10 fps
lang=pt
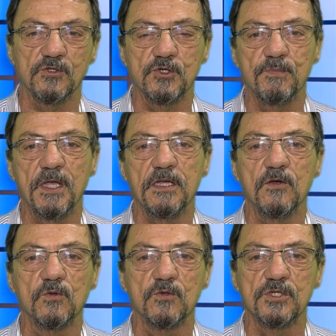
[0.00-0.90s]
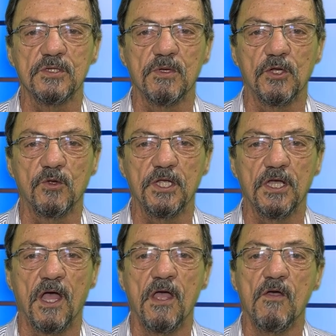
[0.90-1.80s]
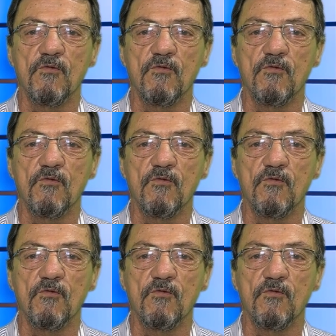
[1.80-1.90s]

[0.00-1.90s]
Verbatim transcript: os períodos de melhoria